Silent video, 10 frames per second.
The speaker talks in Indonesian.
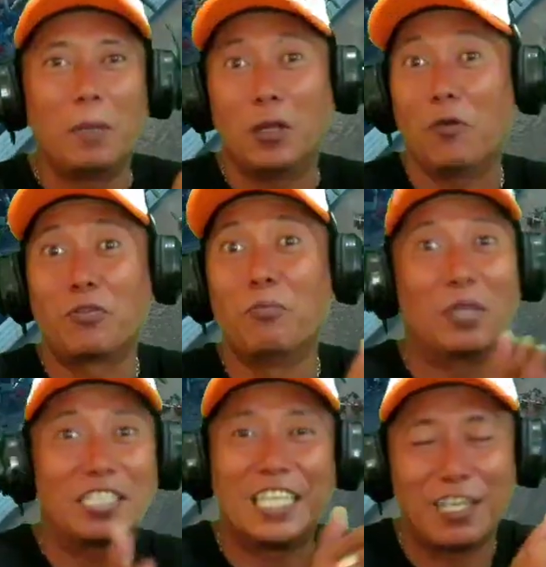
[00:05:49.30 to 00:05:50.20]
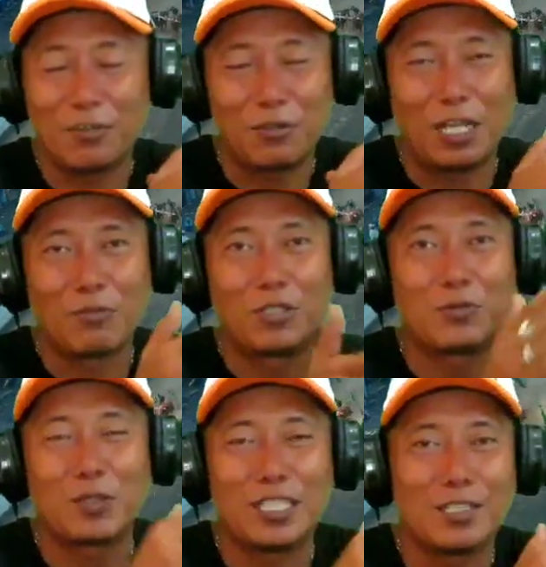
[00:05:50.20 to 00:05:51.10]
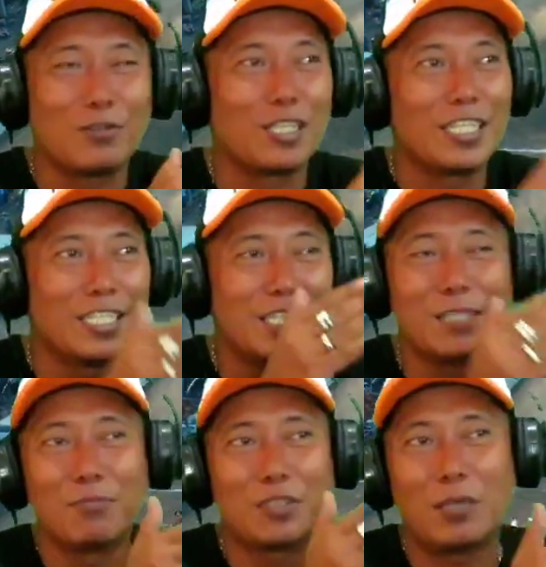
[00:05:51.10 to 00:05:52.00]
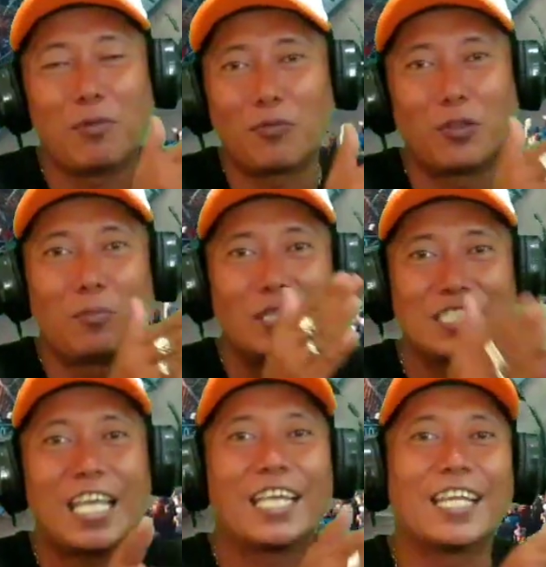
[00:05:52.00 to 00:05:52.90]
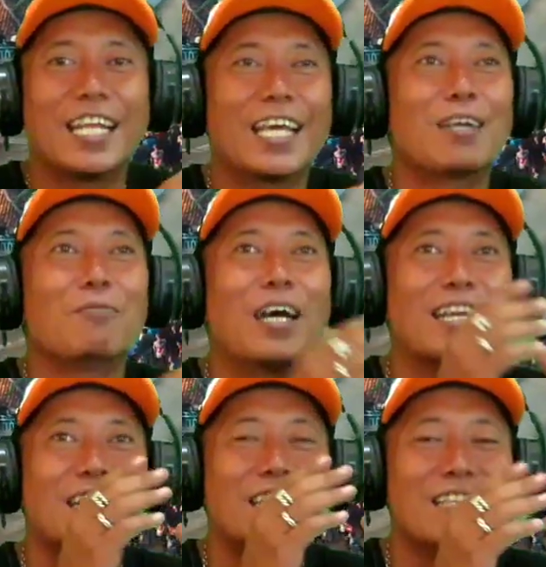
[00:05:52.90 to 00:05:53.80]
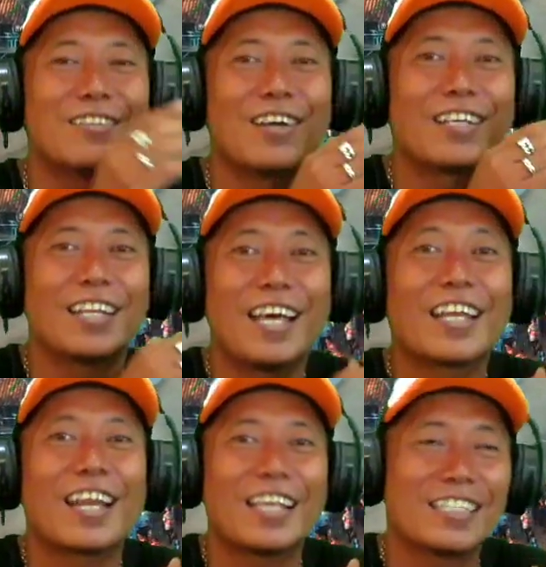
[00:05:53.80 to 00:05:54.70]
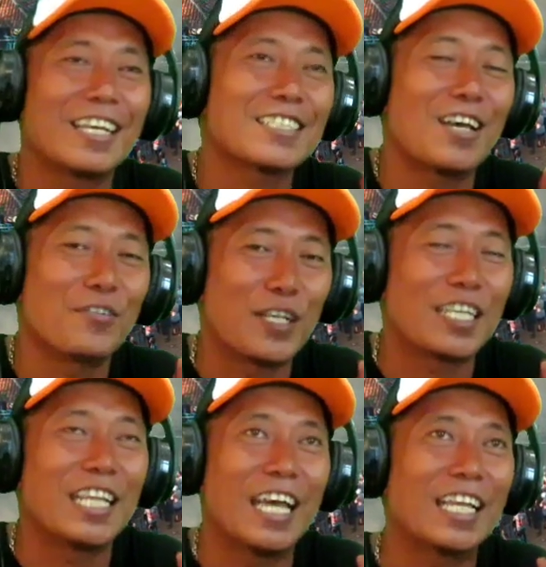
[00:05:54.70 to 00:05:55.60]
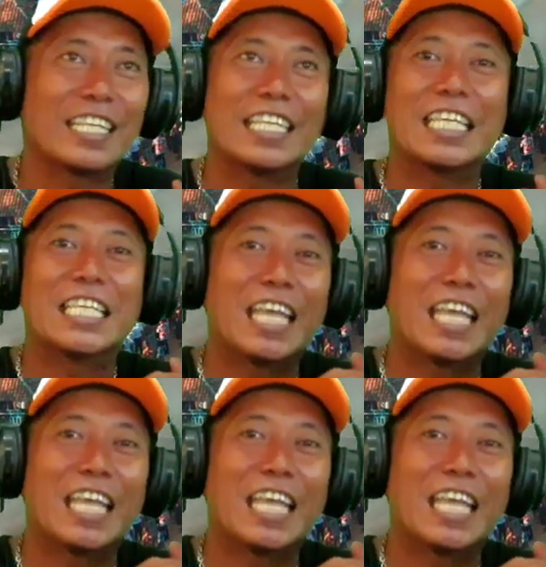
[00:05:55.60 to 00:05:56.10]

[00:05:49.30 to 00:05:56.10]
man of the match-nya kurang lebih seperti itu. Jadi tim of the match-nya adalah kemarin itu adalah Raja Sawer dari